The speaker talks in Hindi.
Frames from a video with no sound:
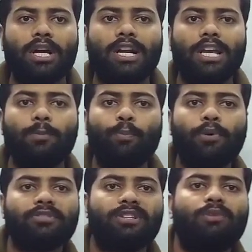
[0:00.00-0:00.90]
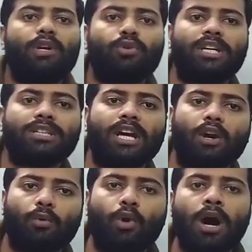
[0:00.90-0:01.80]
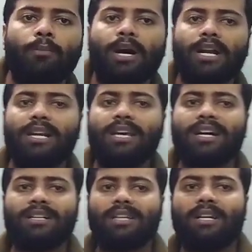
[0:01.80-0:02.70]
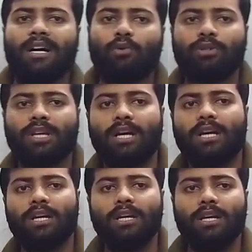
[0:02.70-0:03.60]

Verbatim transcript: करना इम्पॉसिबल हो जाता है और वो हमारे लिए खतरनाक होता है